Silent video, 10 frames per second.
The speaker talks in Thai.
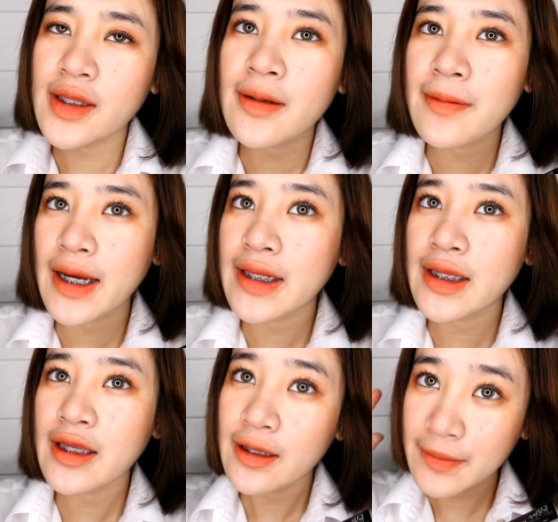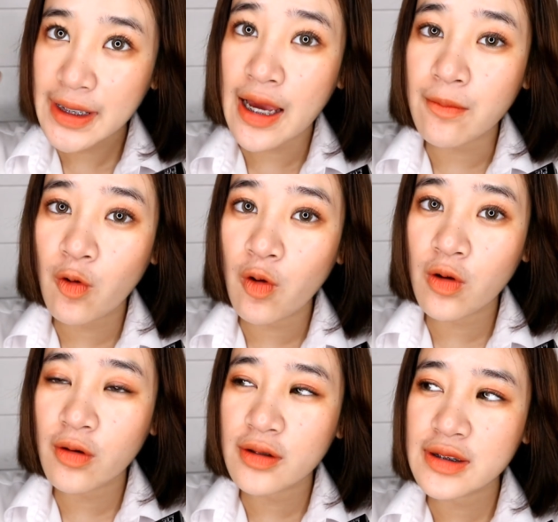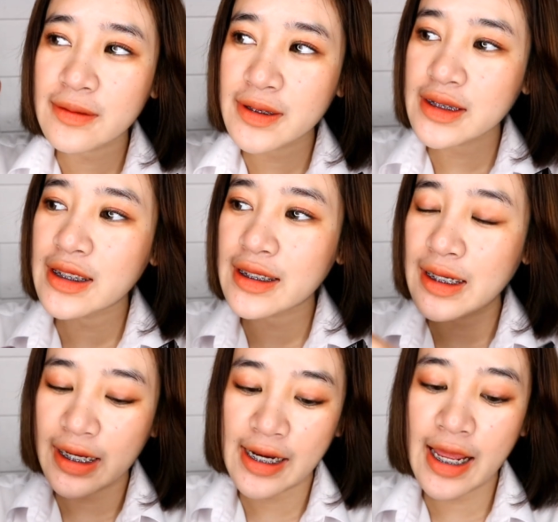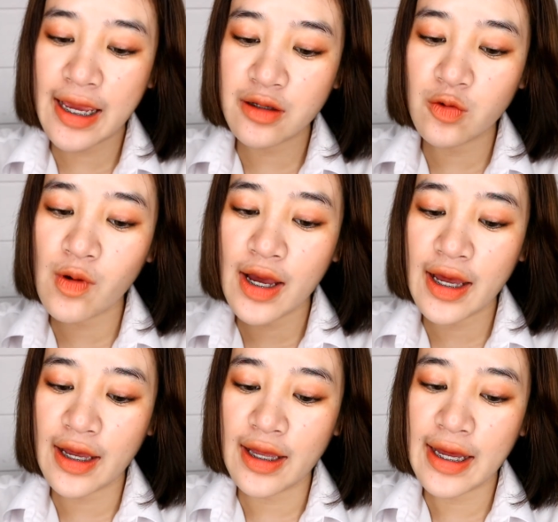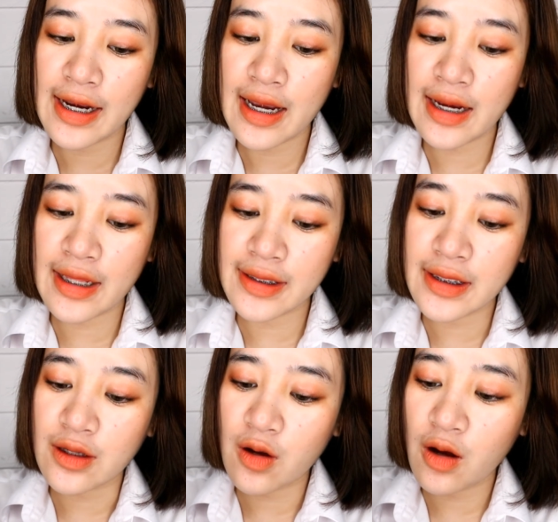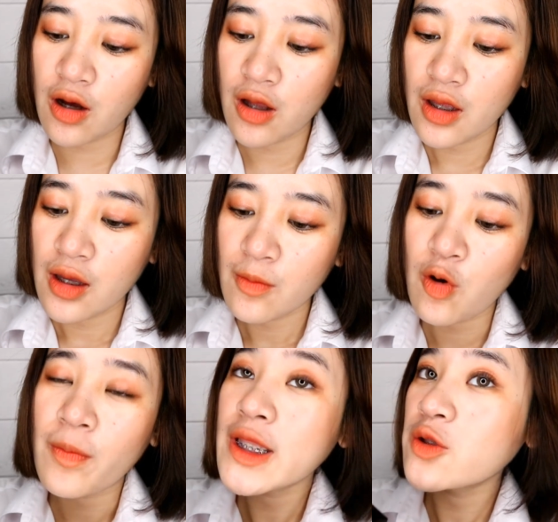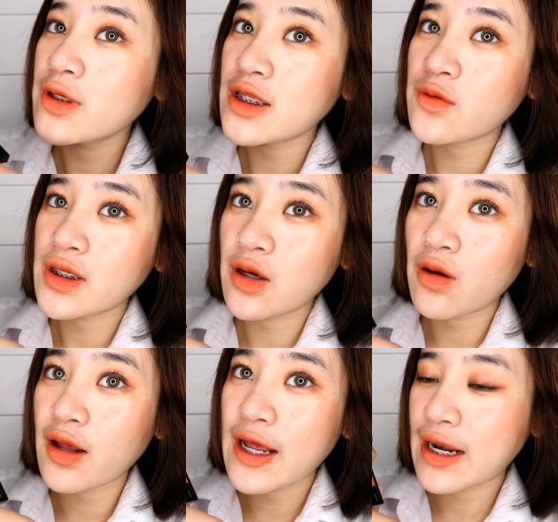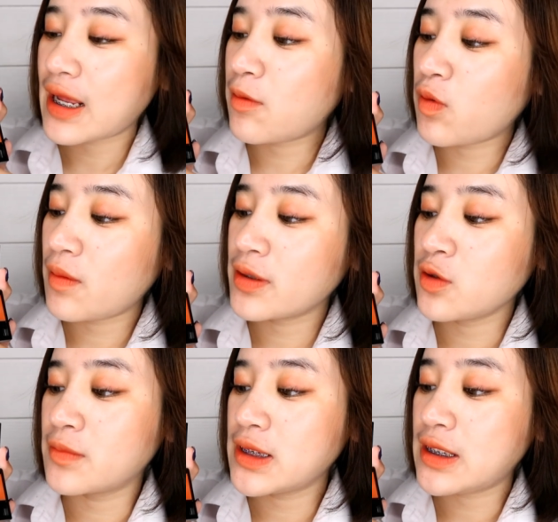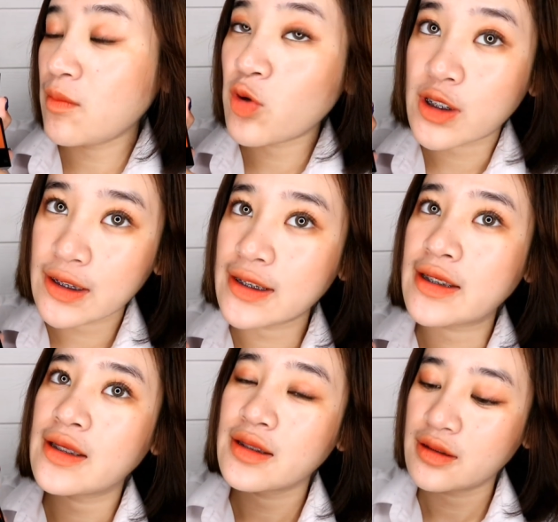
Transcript: ก็สำหรับใครที่ไม่อยากพกลิปสติกหลาย ๆแท่งหรือว่าอะไรหลาย ๆ สีก็พกเป็นตัวนี้ตัวเดียวก็ได้นะคะ เพราะว่าผสมสีได้หมดเลย